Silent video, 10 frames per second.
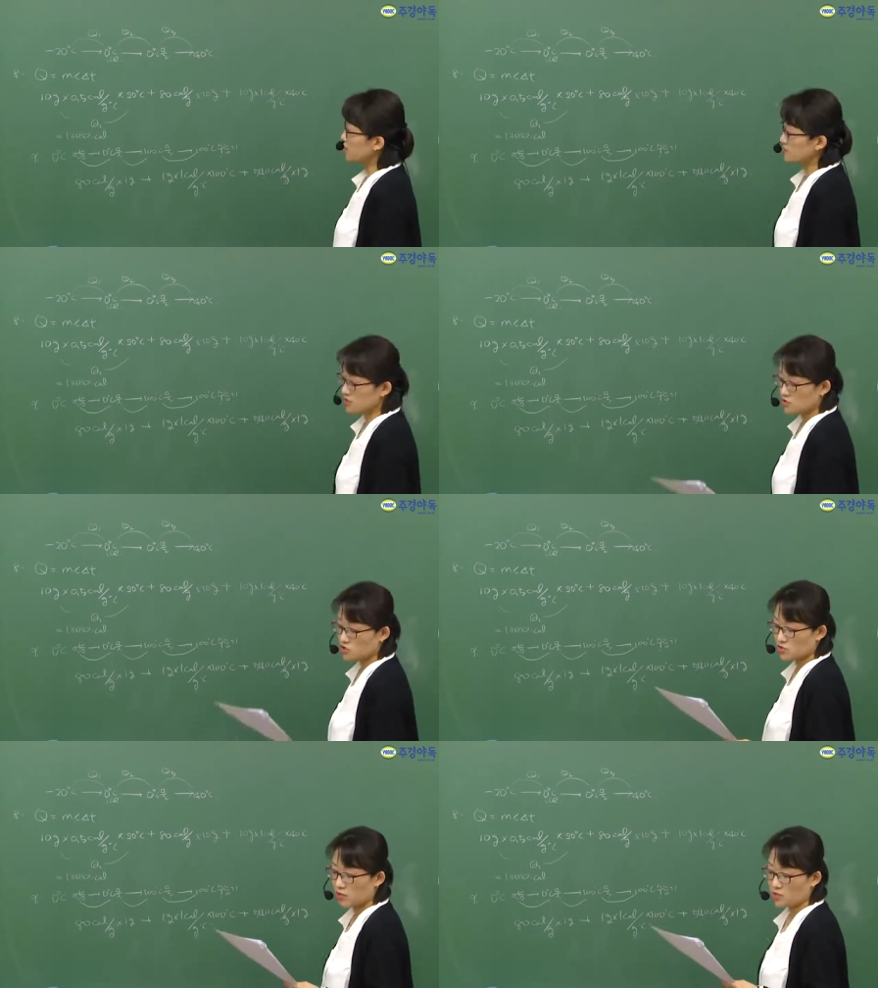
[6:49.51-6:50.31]
계산해
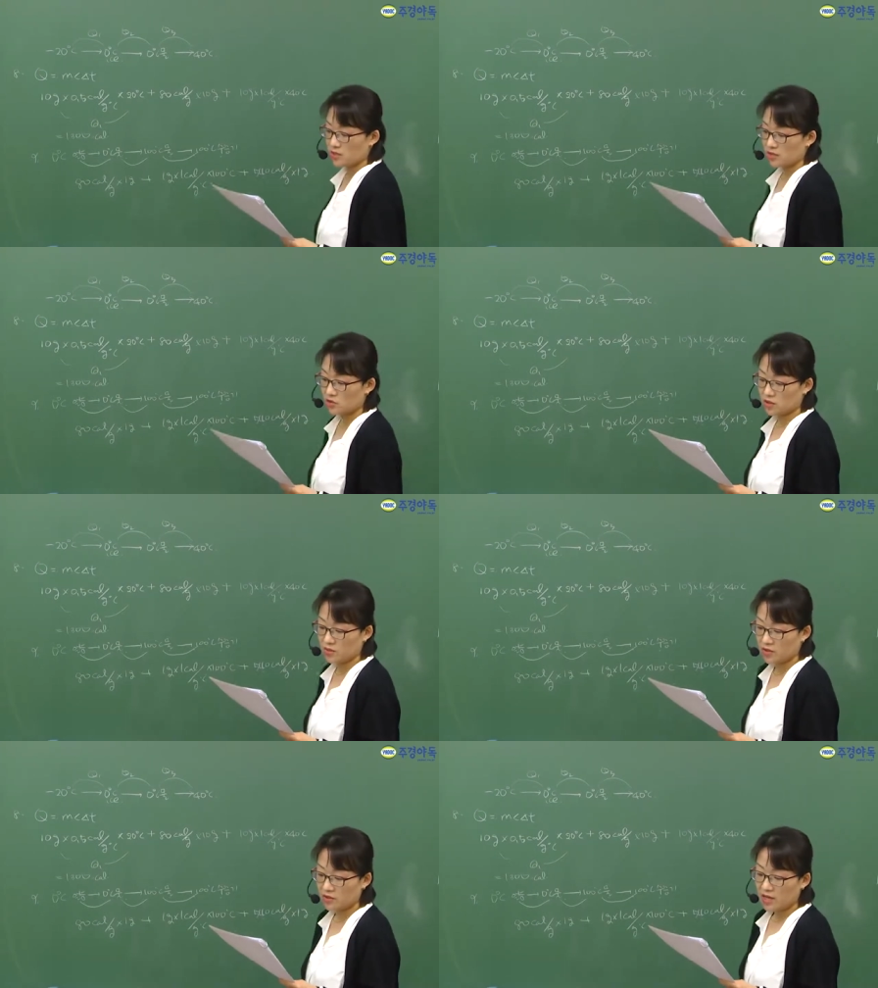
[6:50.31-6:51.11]
주시면 얼마가
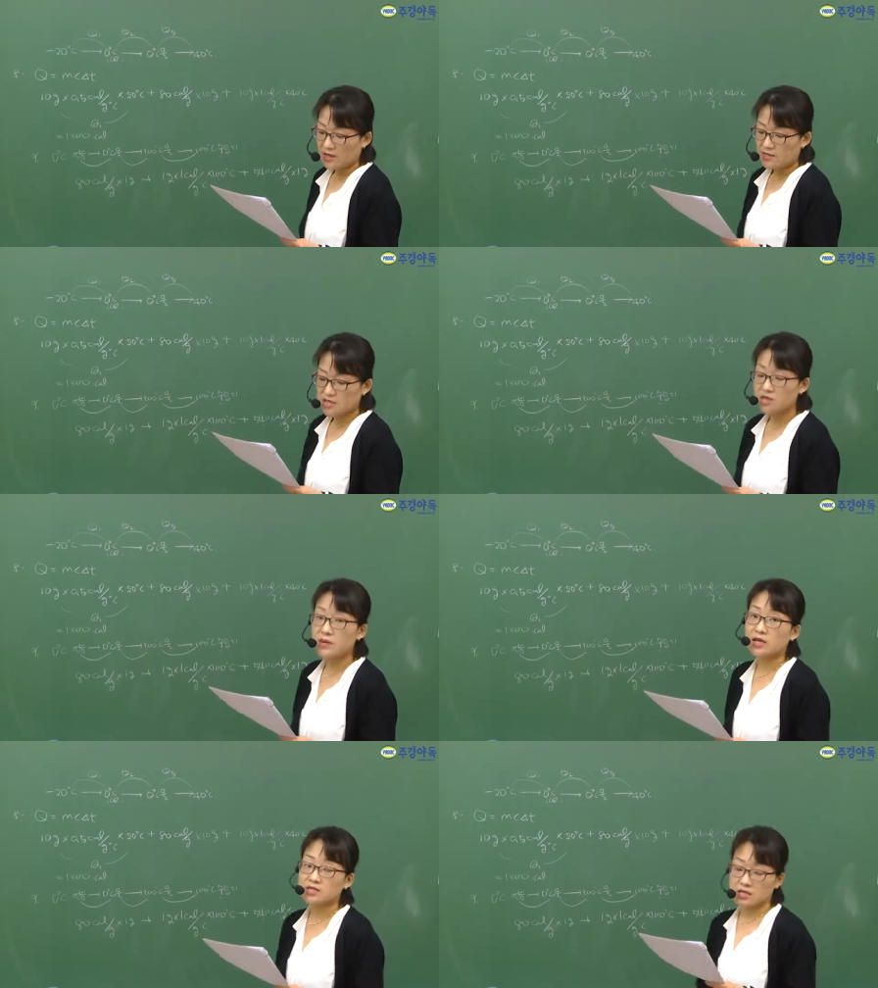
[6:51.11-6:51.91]
나오냐면
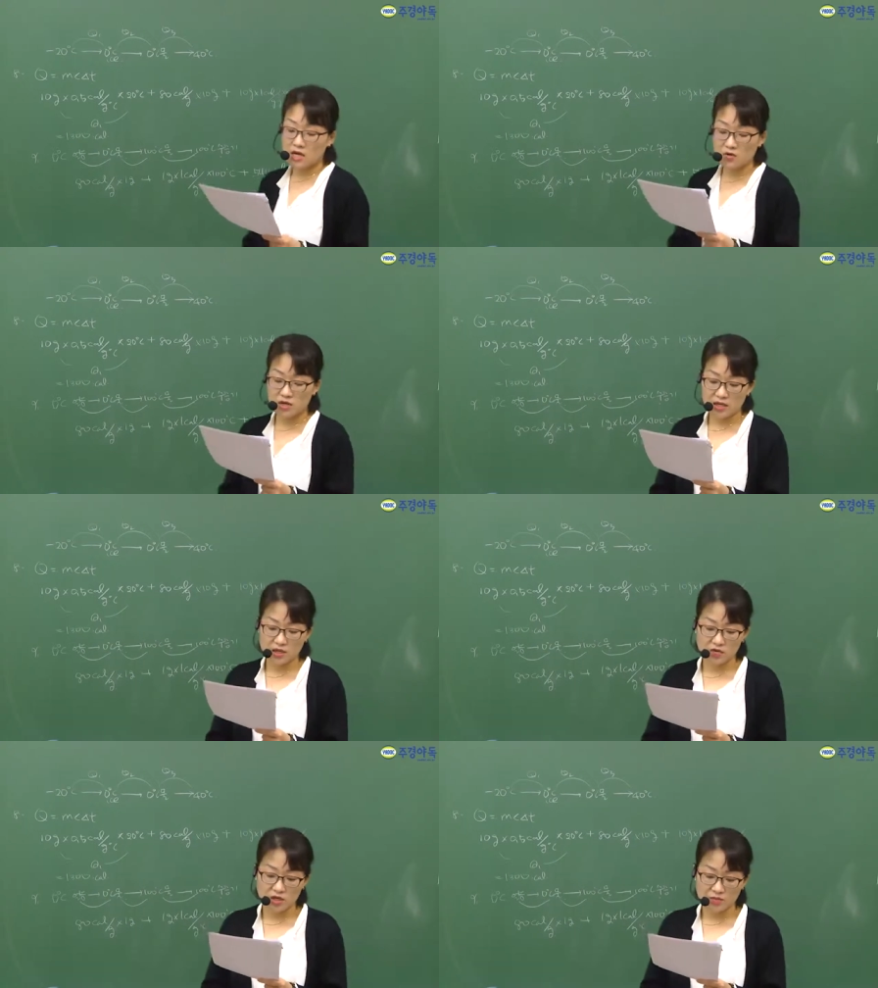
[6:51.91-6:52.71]
720 칼로리가
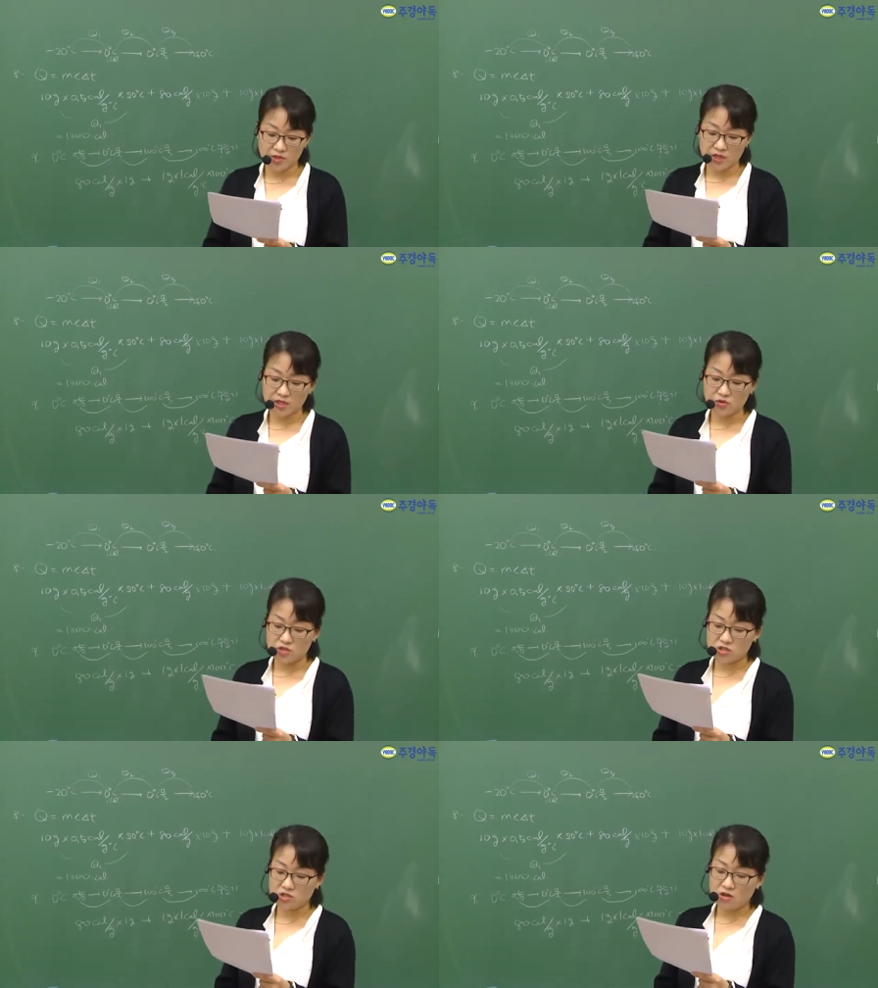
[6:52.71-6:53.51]
나온답니다.
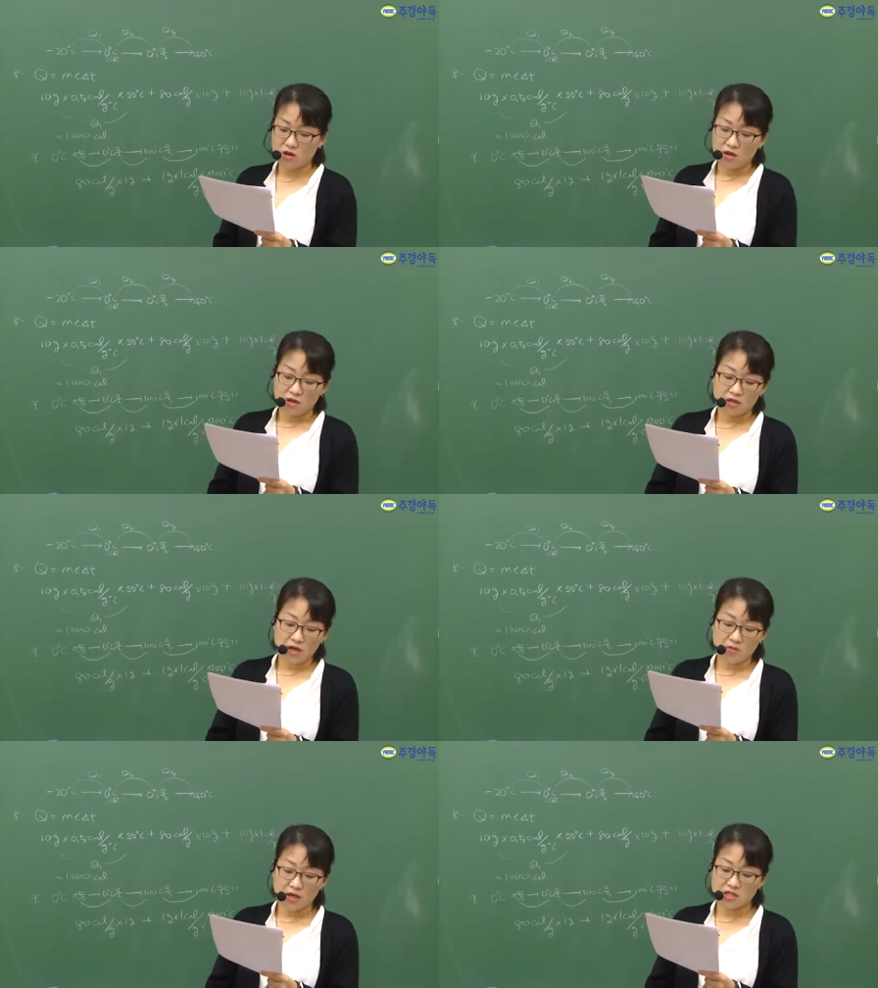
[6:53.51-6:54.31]
이해되시죠? 그 다음에